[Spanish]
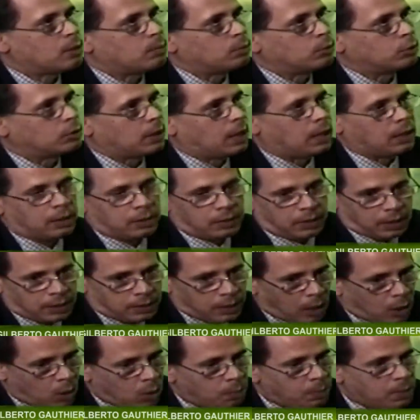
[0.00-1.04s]
como tal. O sea,
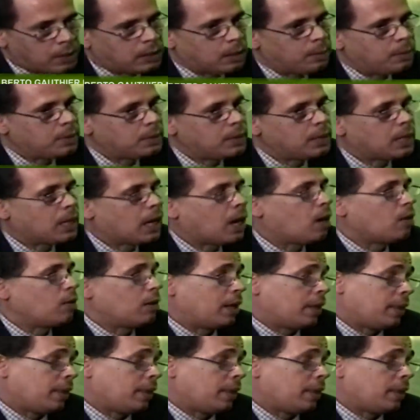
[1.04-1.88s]
está completamente indicado.